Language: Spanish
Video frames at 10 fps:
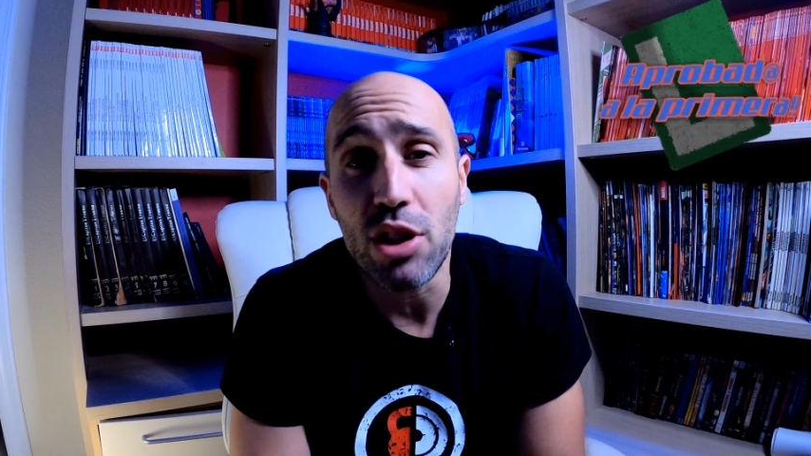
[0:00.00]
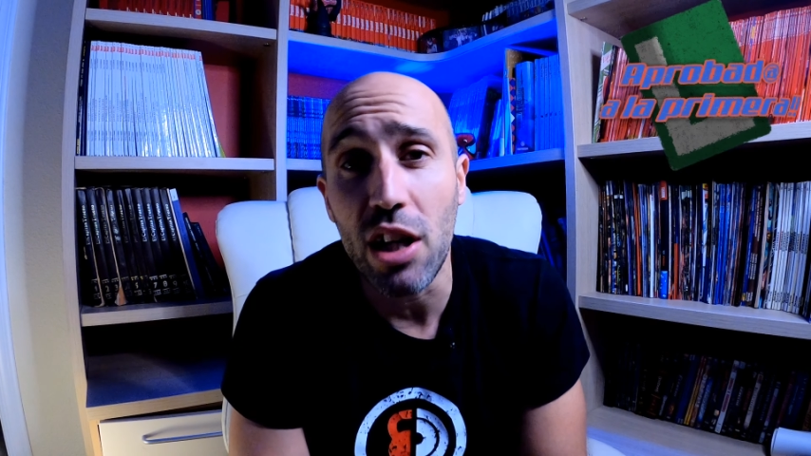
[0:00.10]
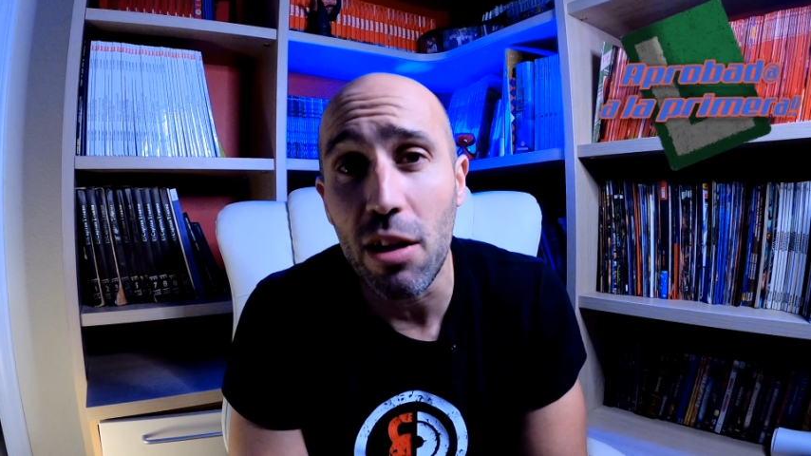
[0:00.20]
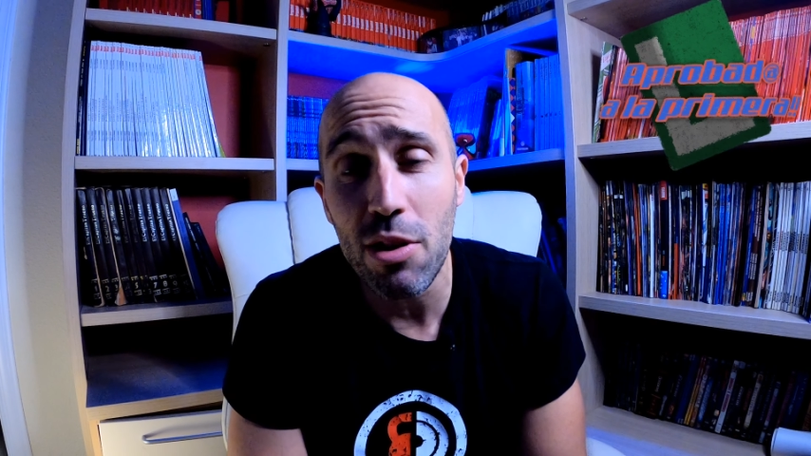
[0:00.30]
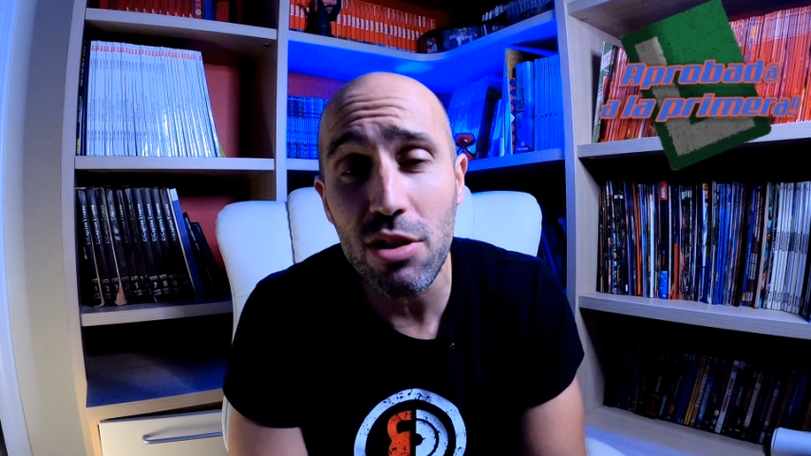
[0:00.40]

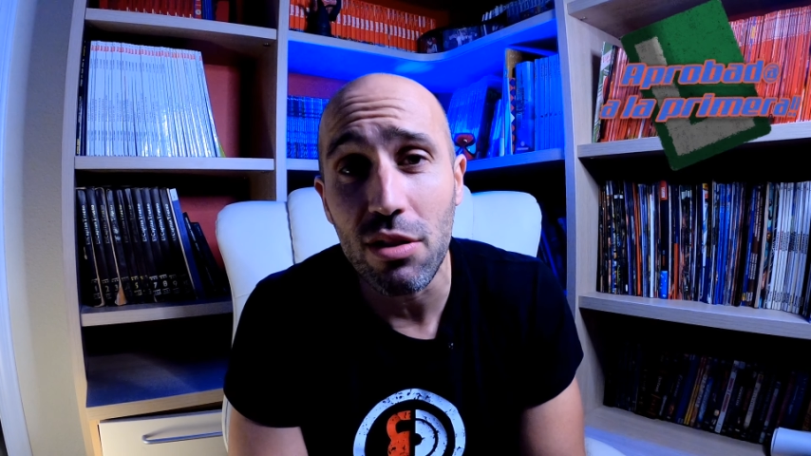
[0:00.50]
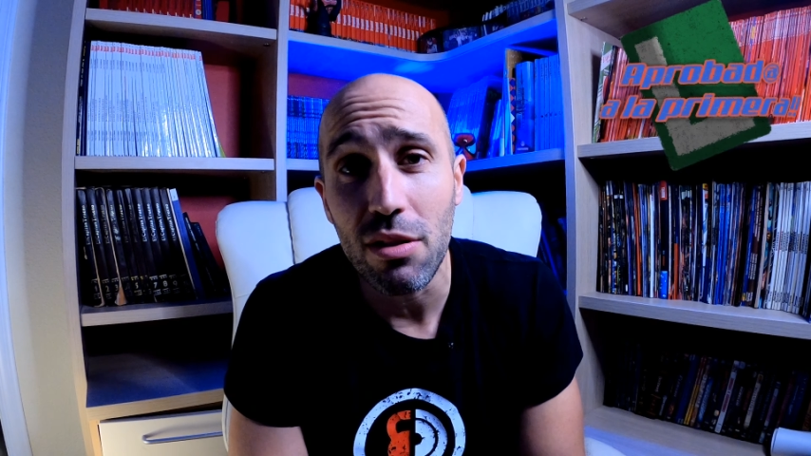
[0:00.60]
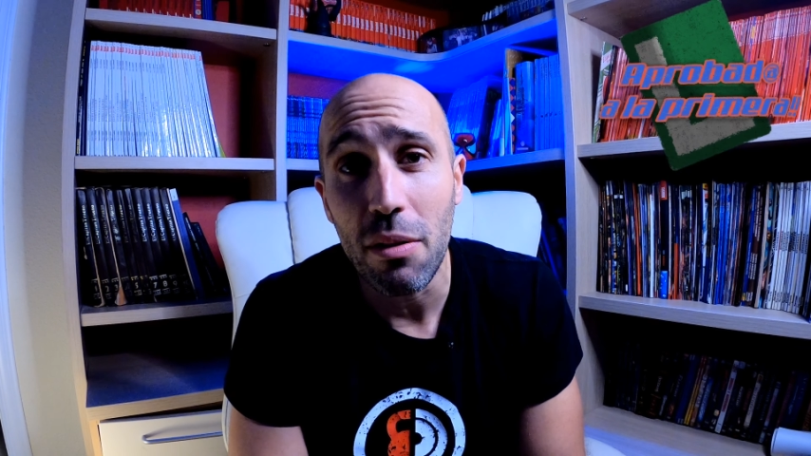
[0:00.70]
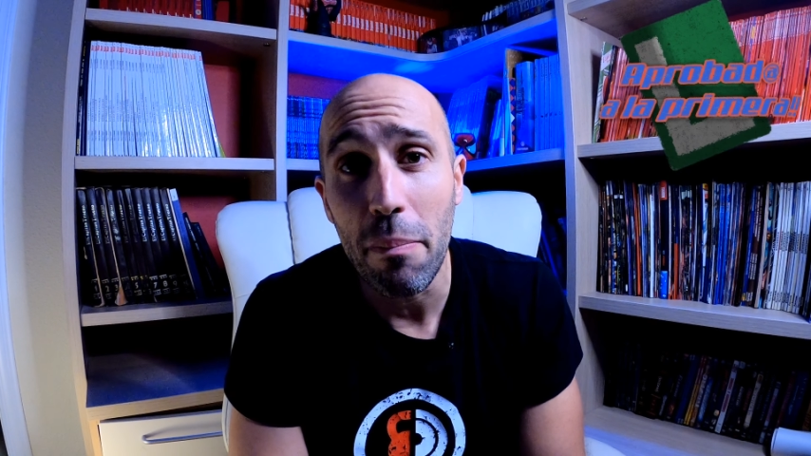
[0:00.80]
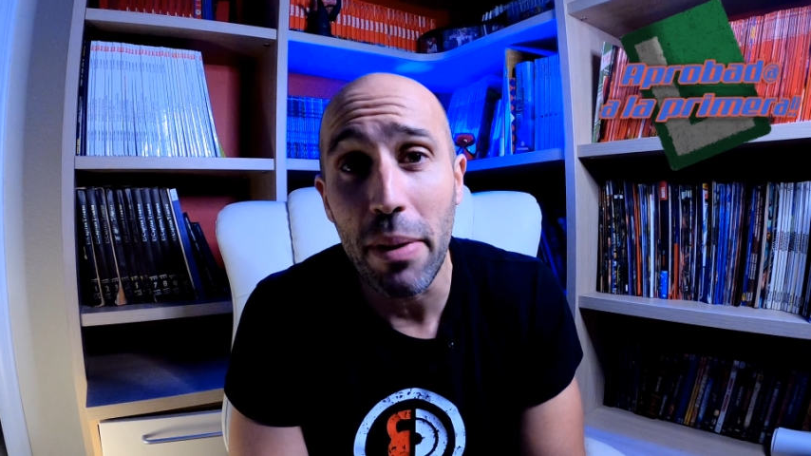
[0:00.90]
nervioso,
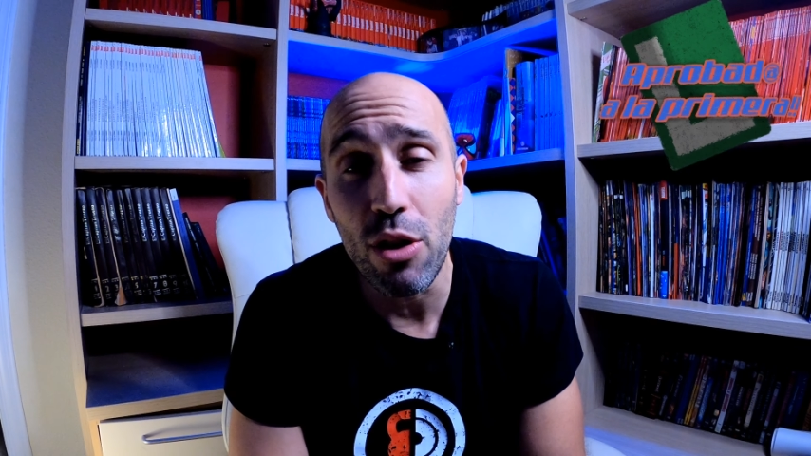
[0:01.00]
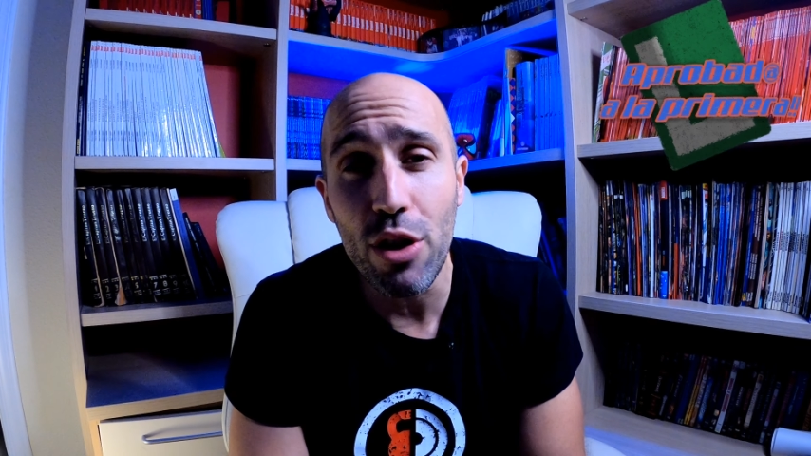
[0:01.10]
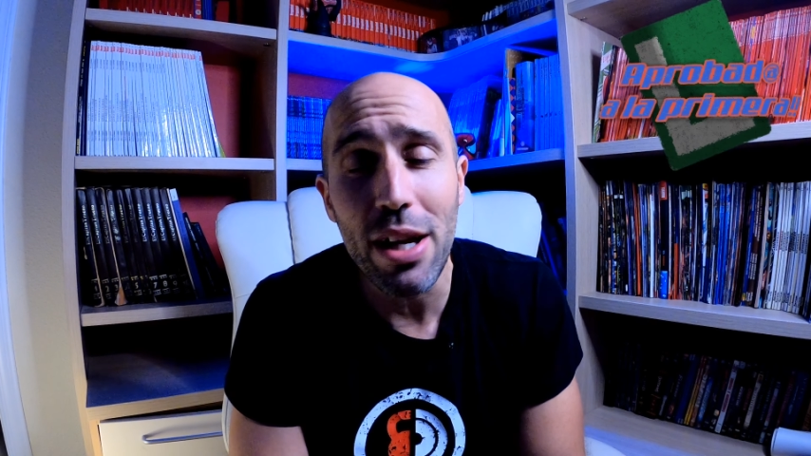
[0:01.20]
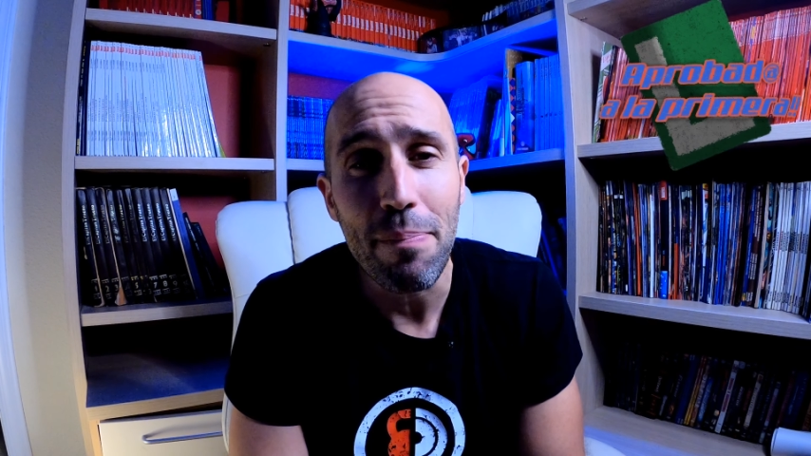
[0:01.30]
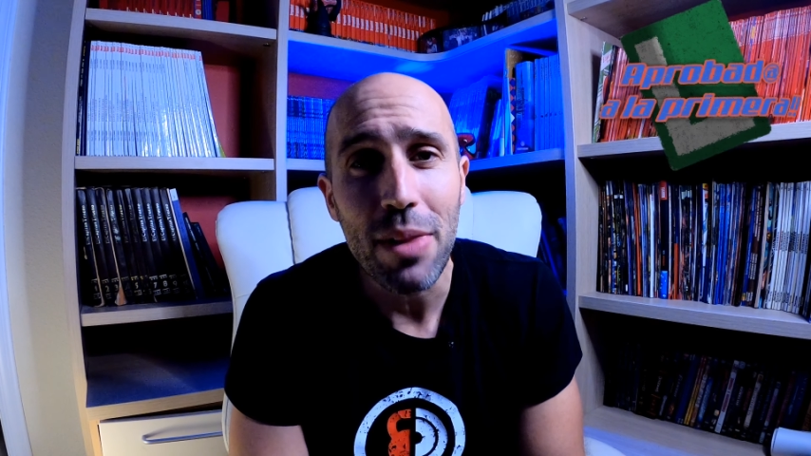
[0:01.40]
pero
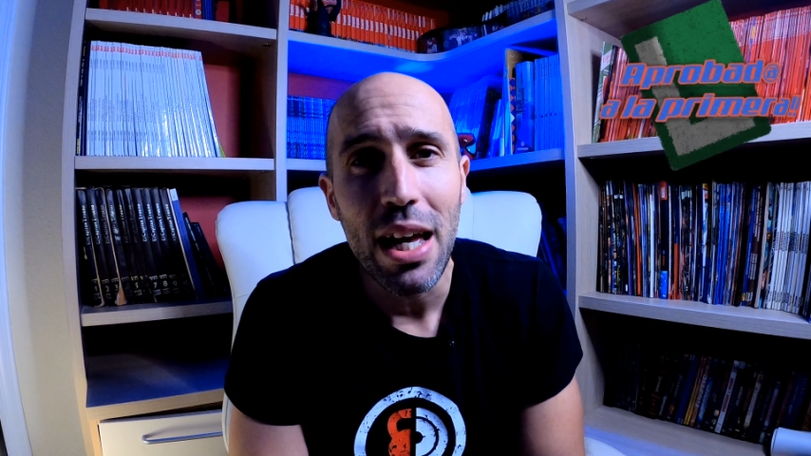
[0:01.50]
oye,